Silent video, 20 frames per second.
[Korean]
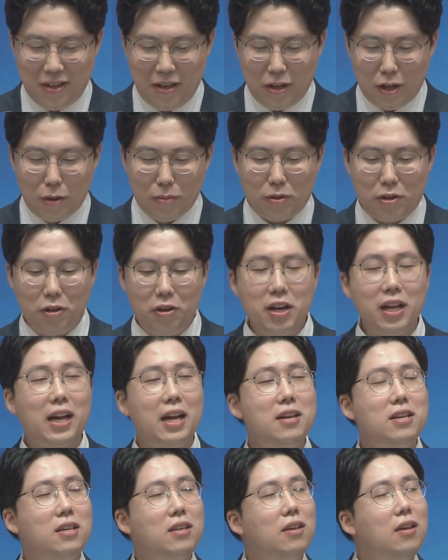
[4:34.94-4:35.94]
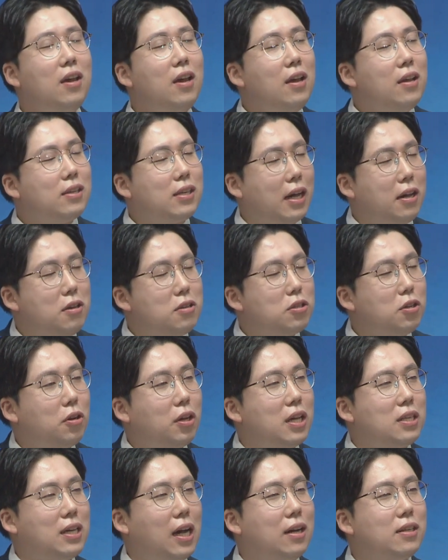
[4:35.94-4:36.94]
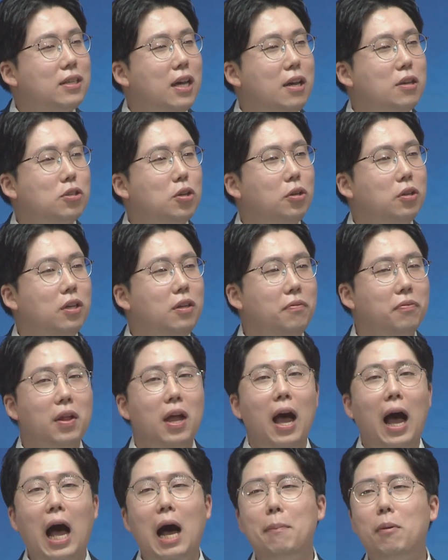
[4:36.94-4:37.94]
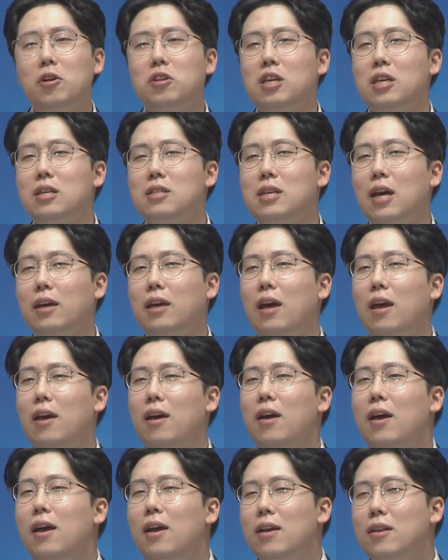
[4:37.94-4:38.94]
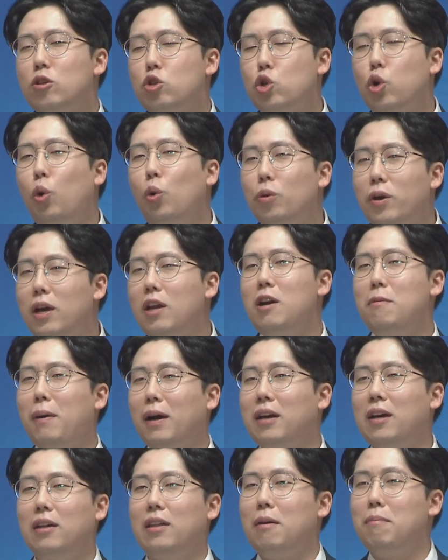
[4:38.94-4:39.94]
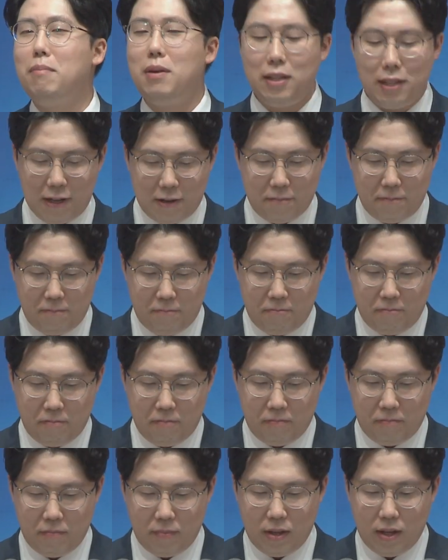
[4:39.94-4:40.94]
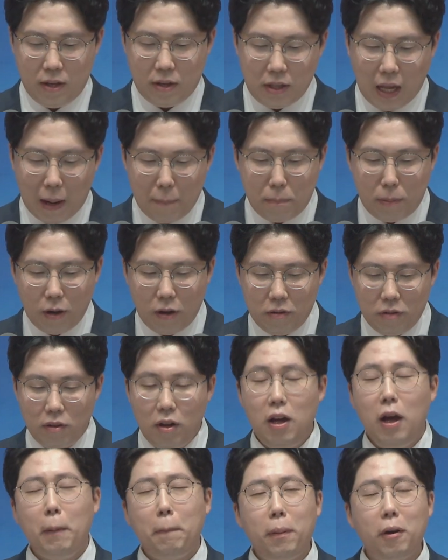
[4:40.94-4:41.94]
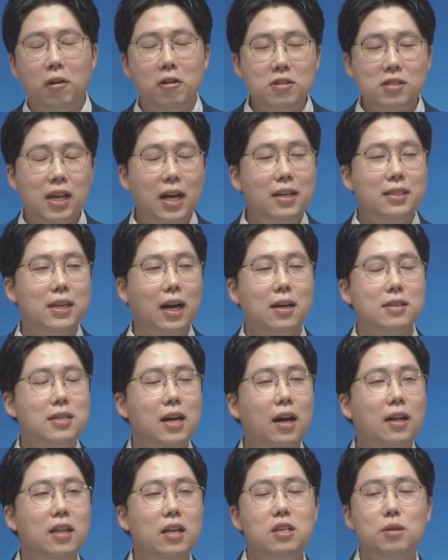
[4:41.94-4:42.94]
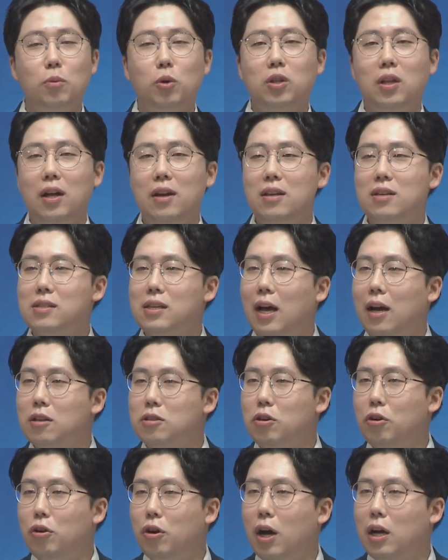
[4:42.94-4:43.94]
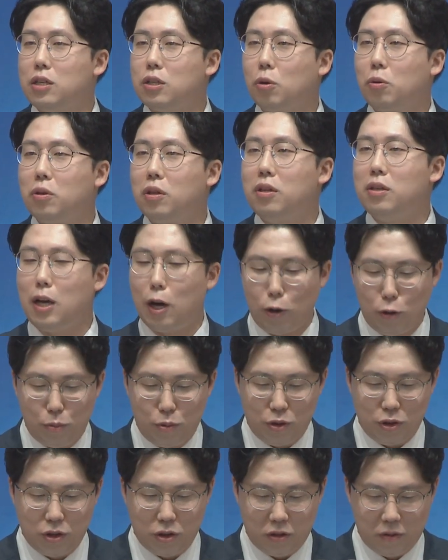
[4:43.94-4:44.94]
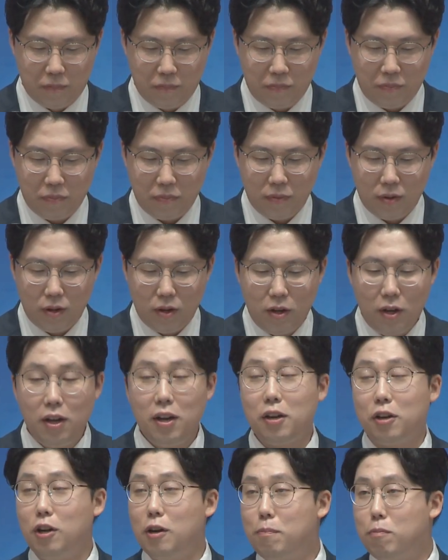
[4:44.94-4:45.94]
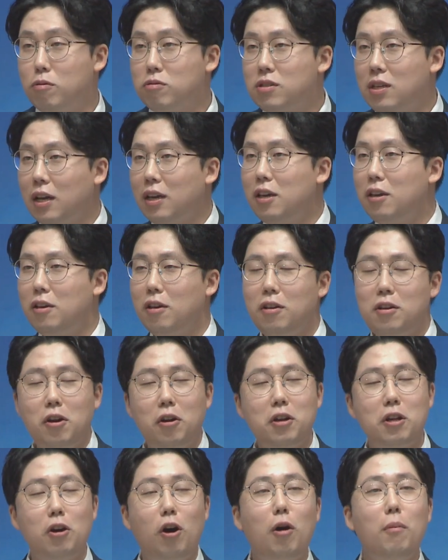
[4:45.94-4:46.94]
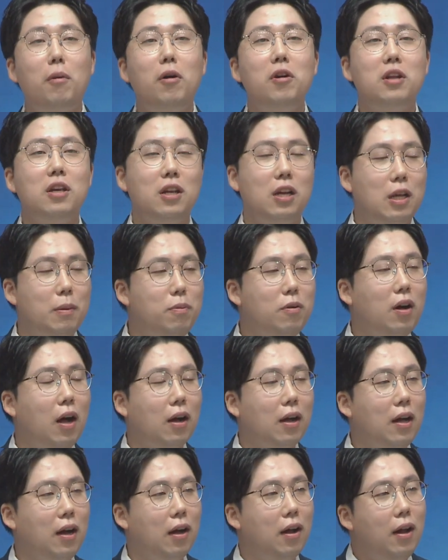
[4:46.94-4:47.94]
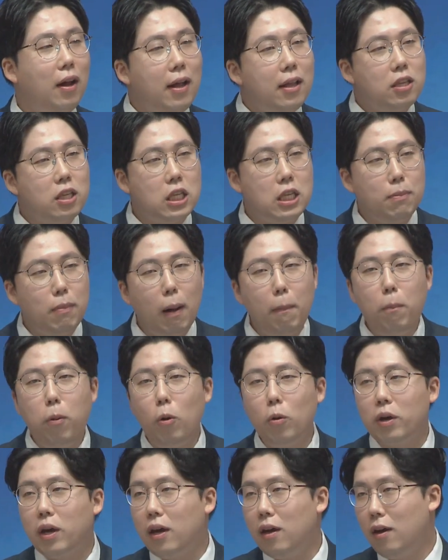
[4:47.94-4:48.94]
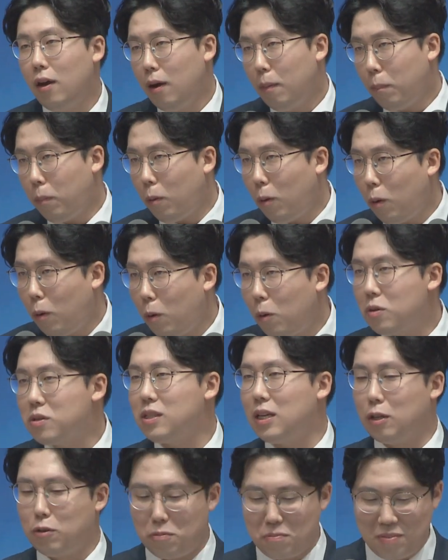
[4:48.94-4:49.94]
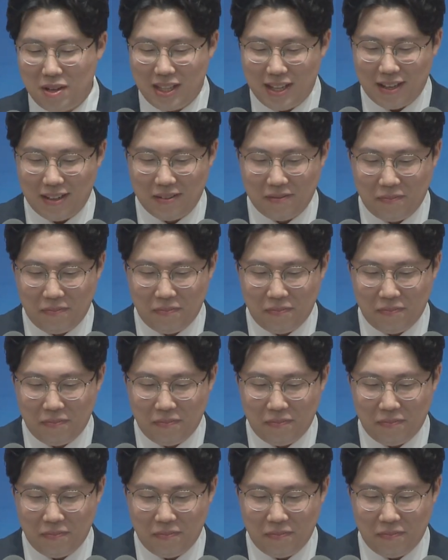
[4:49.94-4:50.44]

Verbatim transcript: 여러분, 그러니까 이 자연스럽게 장자에서는 아버지 이삭의 총애를 받게 됩니다. 근데 한편 평생 장자가 되지 못한 이 상처를 가지고 있는 야곱은요 그를 불쌍히 여기는 어머니 리브가가 치마폭에 푹 싸둡니다.